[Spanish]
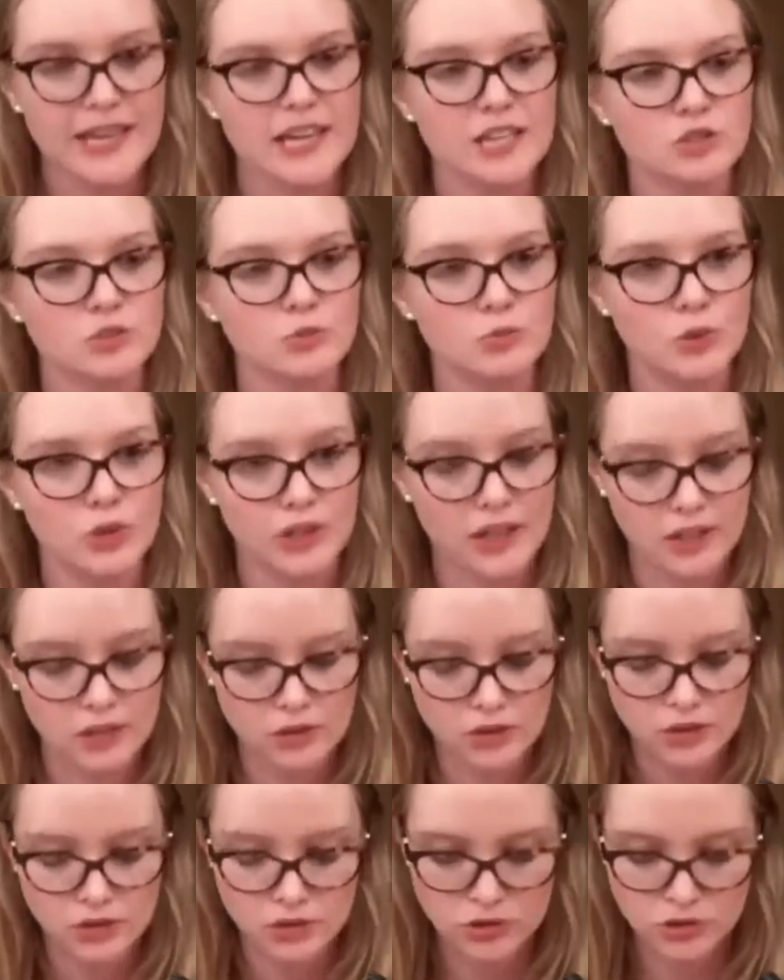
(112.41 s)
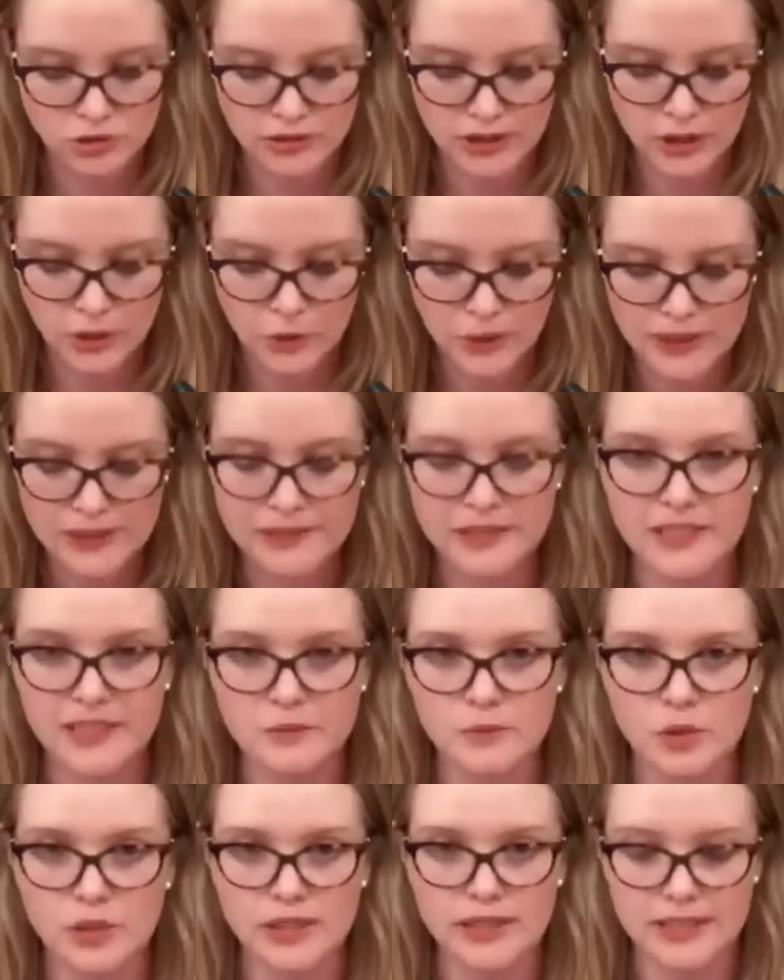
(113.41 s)
es un borrador sobre el cual
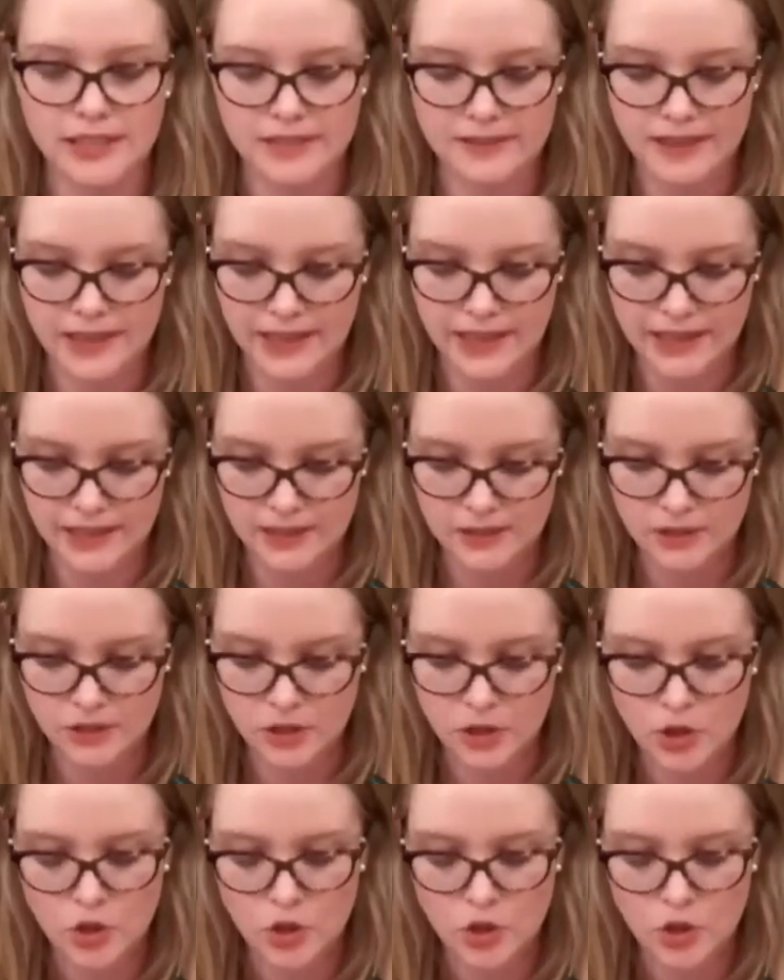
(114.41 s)
tenemos que trabajar,